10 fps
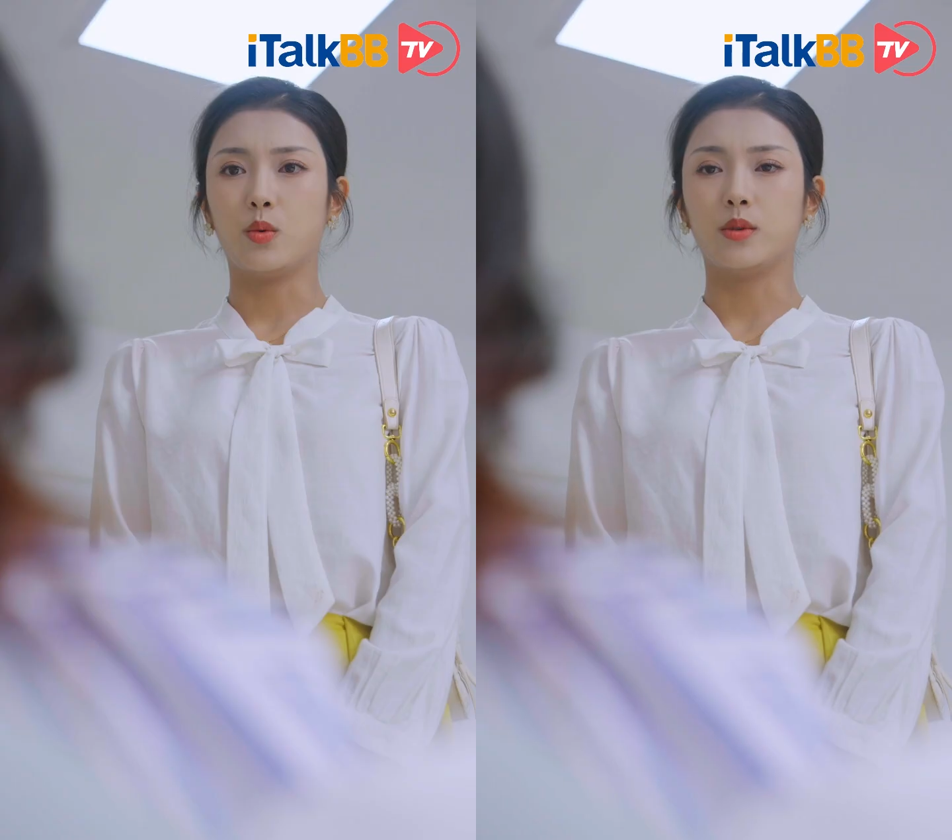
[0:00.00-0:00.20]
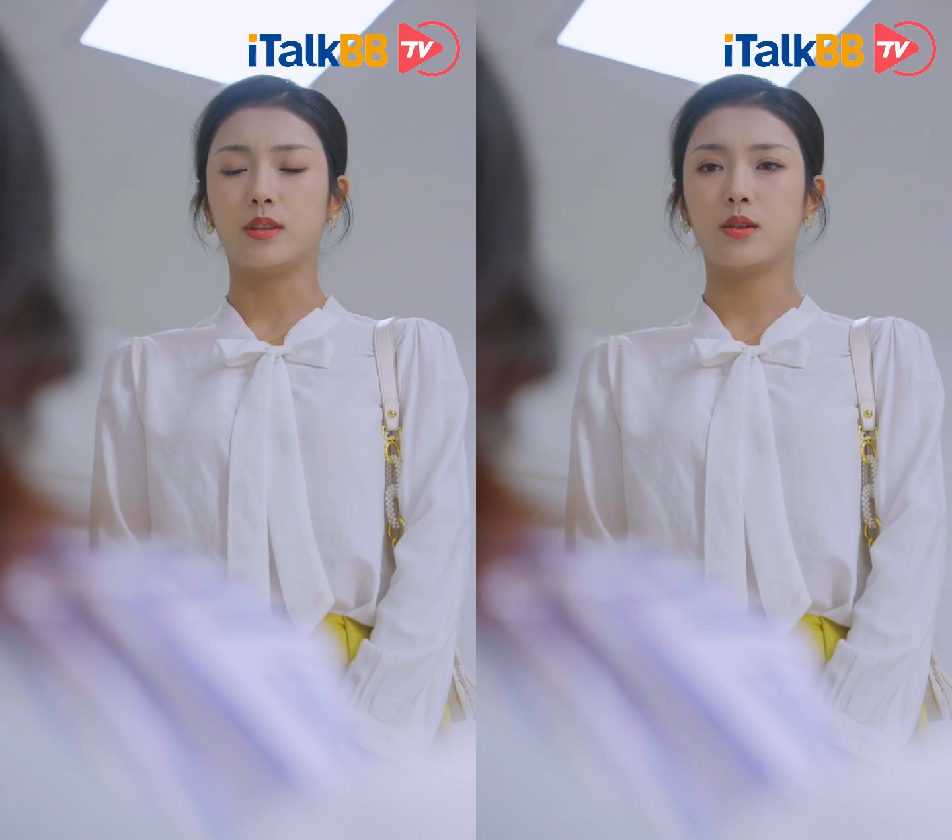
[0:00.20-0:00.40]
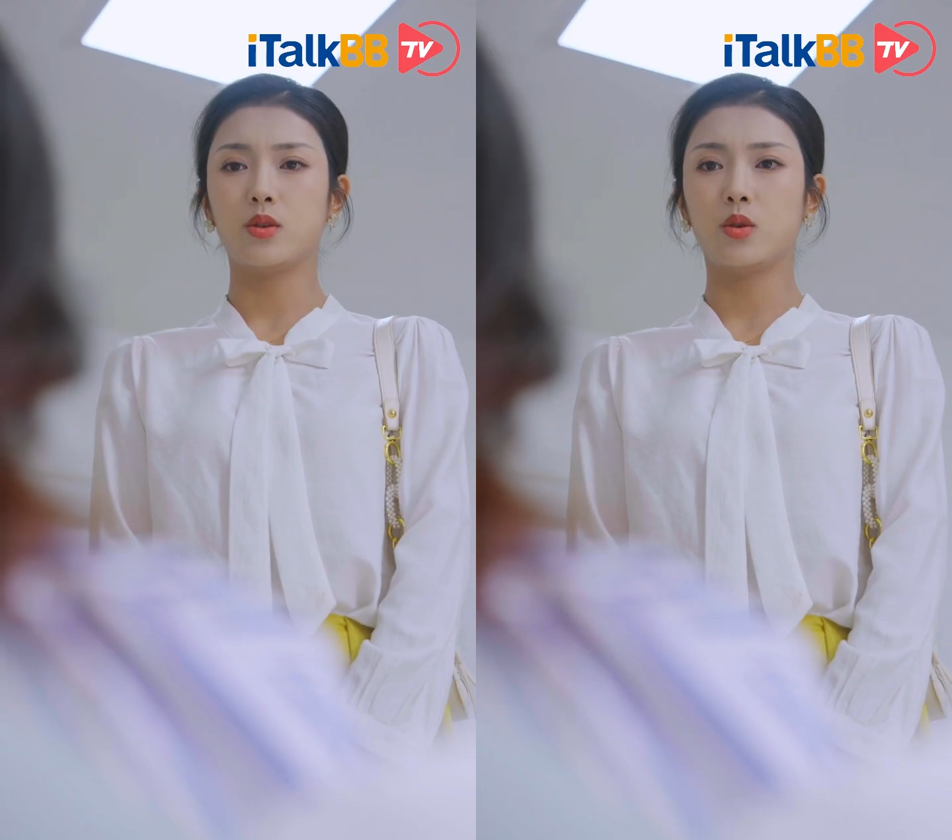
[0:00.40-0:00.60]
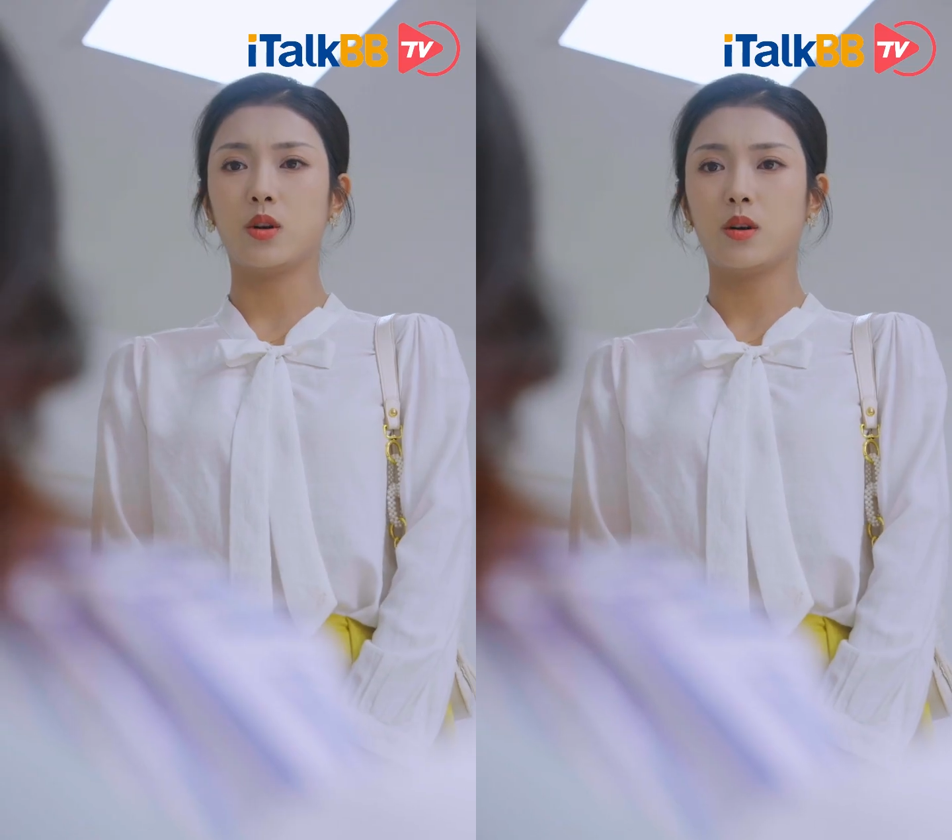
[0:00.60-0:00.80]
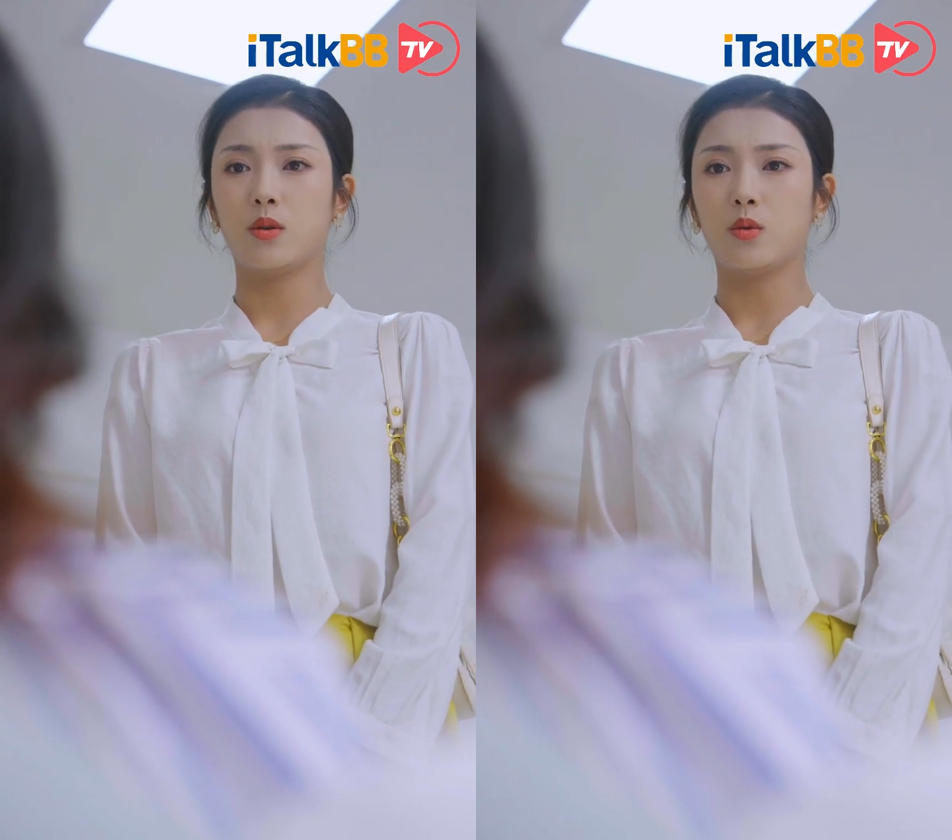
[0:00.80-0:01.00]
我听
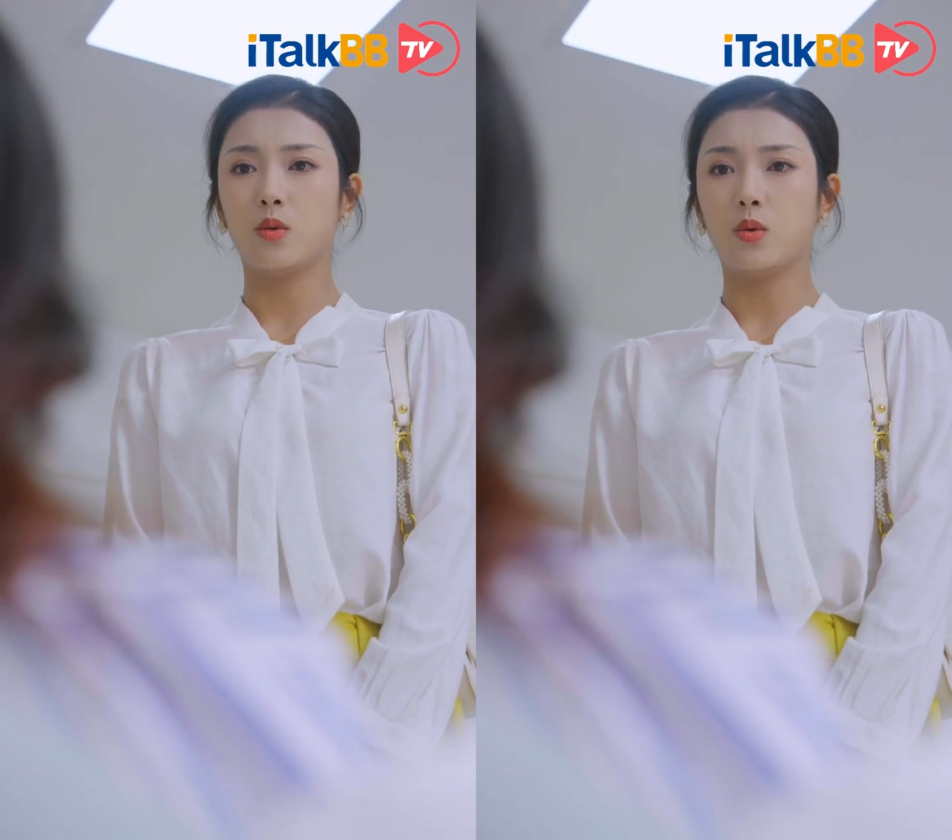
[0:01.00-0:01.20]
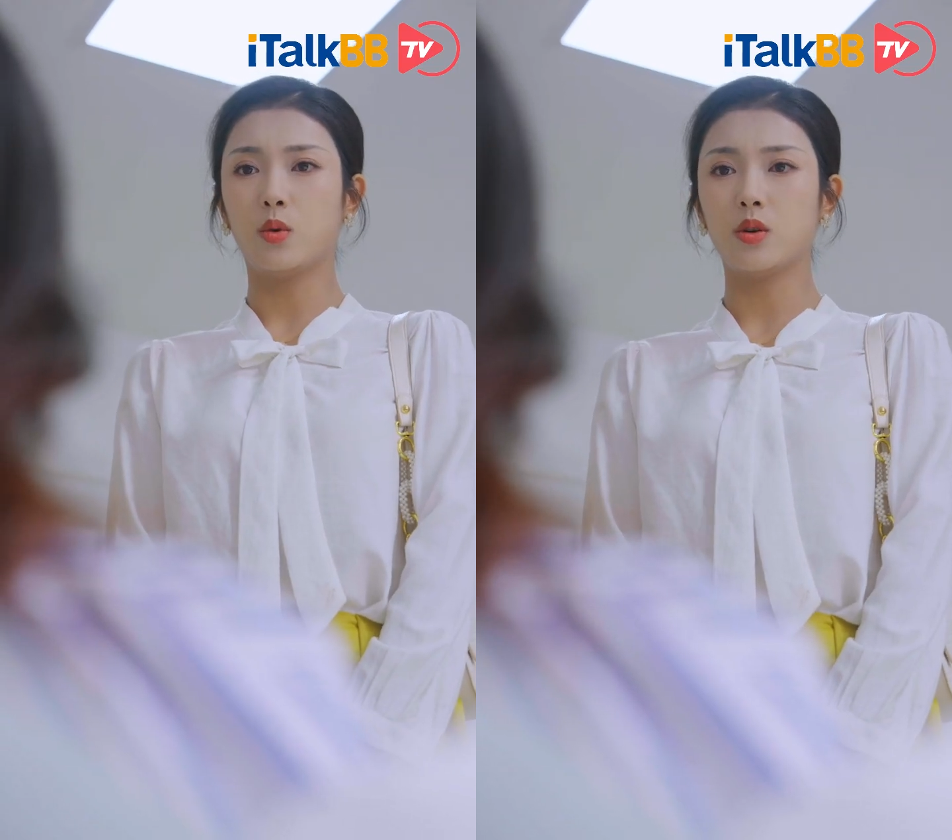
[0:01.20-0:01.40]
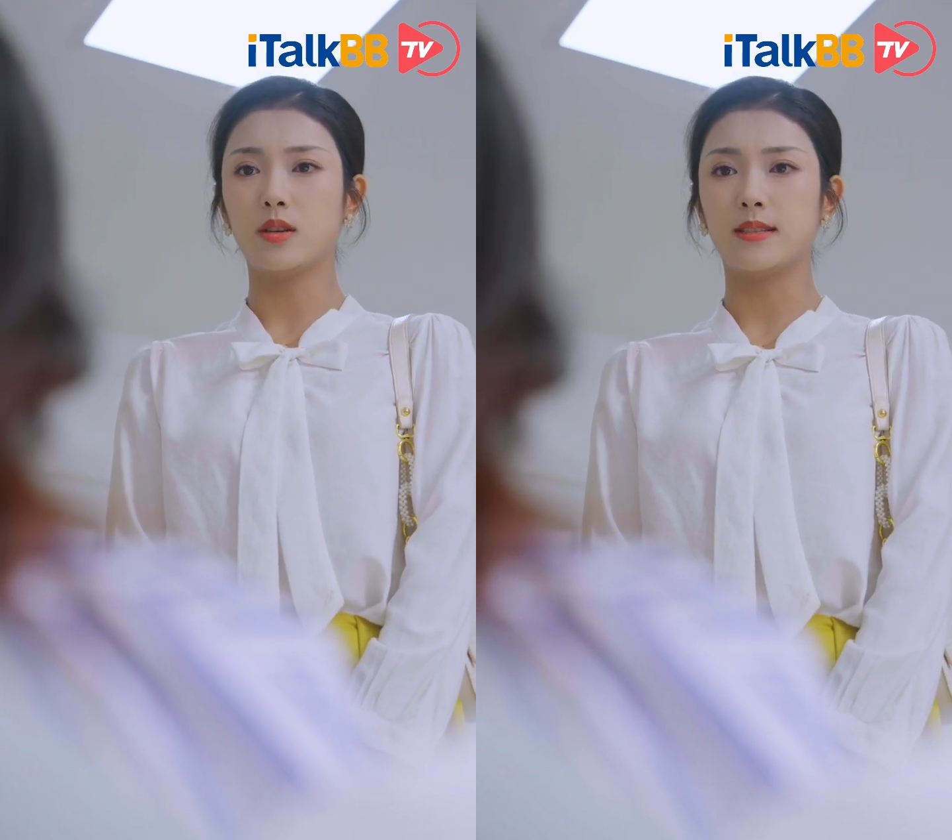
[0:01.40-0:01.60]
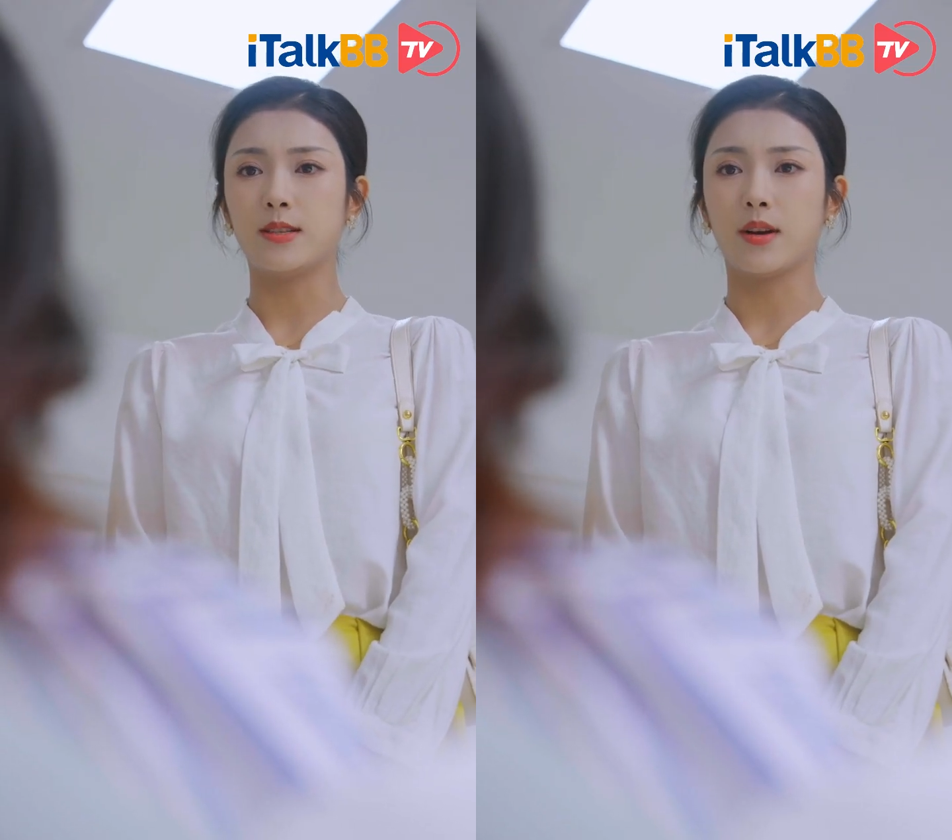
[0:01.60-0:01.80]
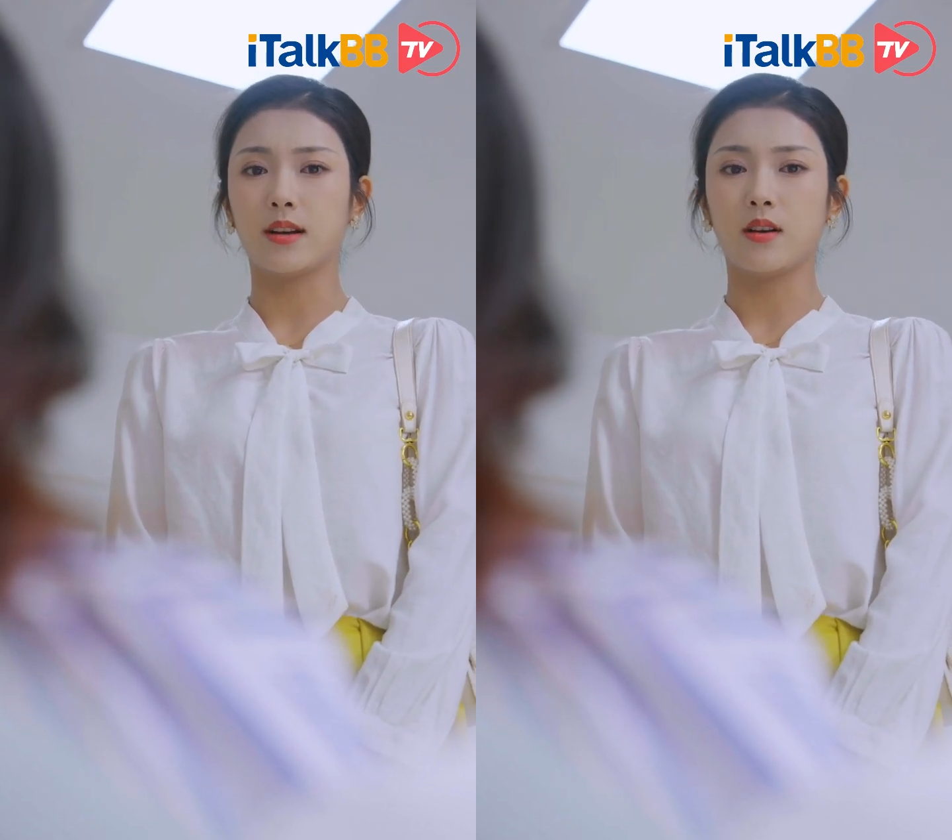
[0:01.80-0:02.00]
说霍氏
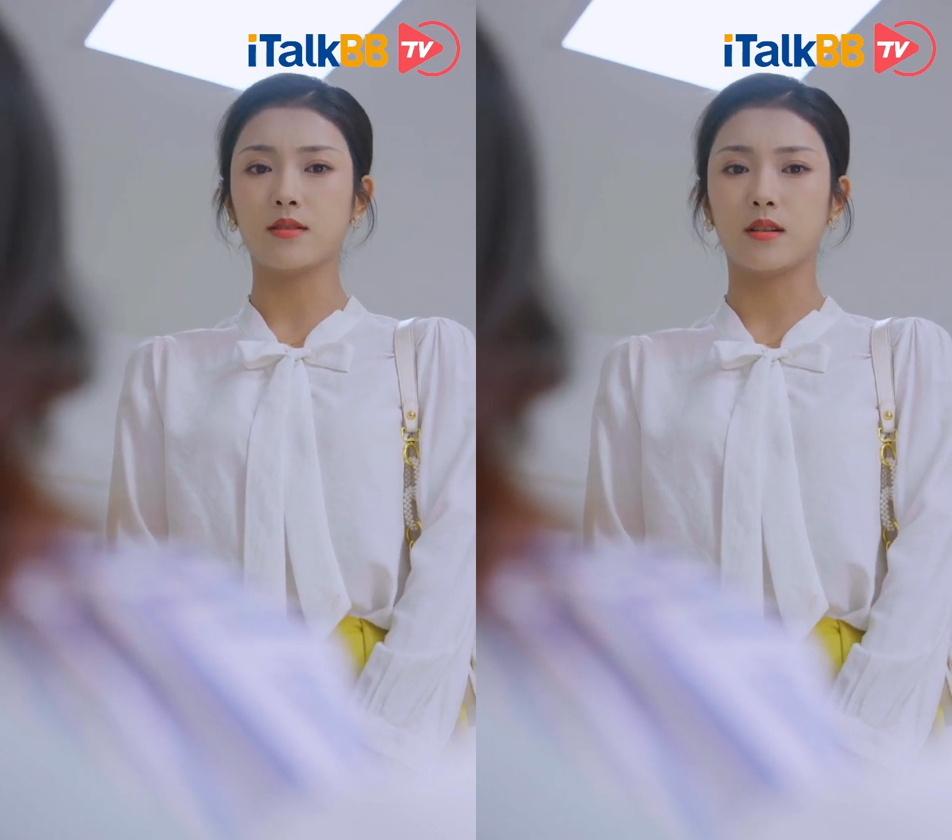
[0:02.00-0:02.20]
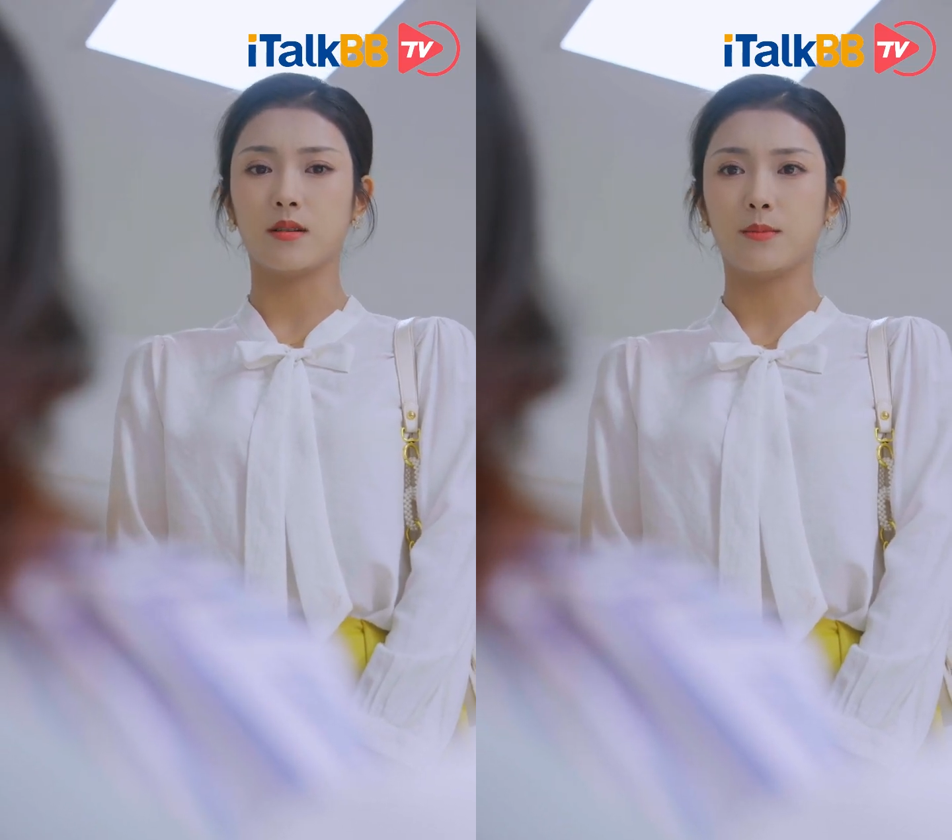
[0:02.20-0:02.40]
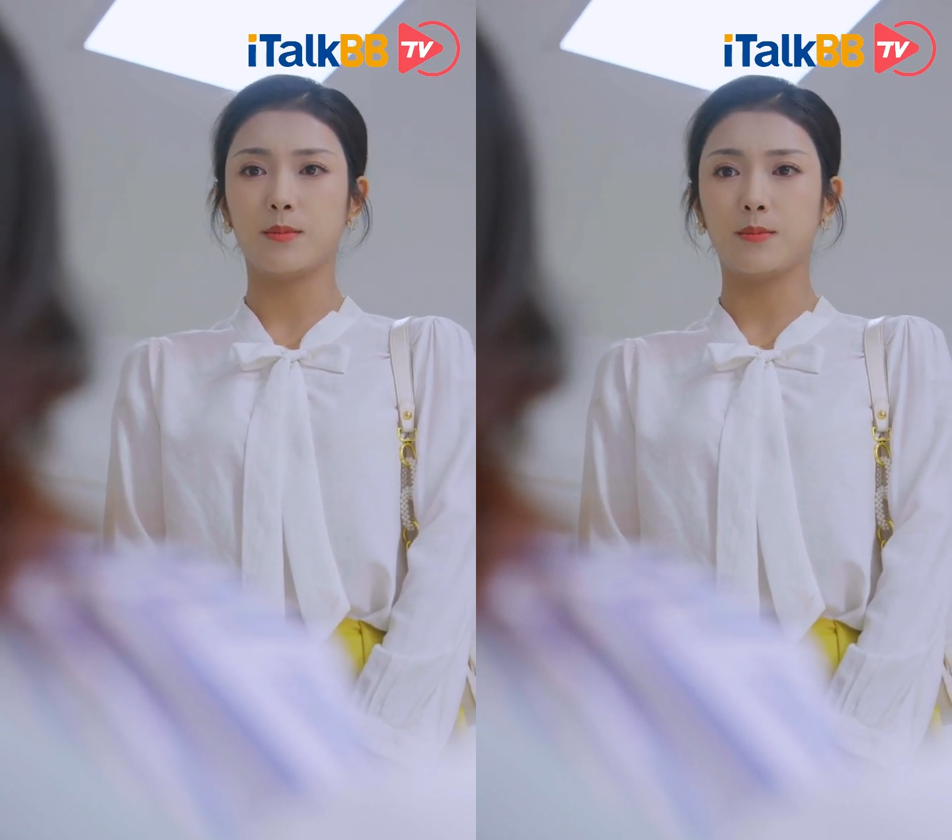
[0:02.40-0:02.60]
集团高层